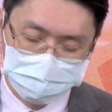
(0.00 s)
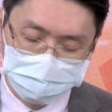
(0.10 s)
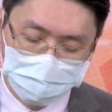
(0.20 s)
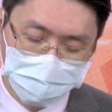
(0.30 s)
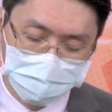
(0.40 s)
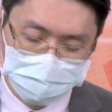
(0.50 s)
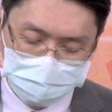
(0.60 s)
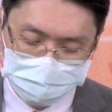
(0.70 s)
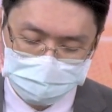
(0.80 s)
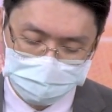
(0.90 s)
那
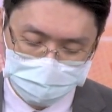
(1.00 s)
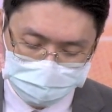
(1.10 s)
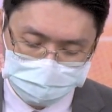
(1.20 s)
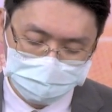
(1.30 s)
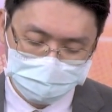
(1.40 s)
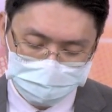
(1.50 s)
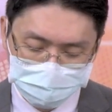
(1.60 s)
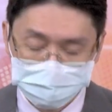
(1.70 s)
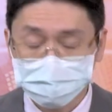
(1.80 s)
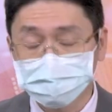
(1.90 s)
我也说，
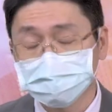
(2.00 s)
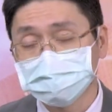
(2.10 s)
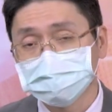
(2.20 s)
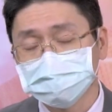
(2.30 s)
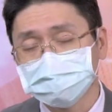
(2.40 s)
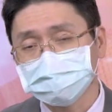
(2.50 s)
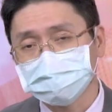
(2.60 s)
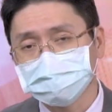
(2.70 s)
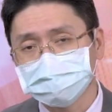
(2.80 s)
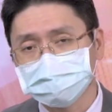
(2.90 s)
好。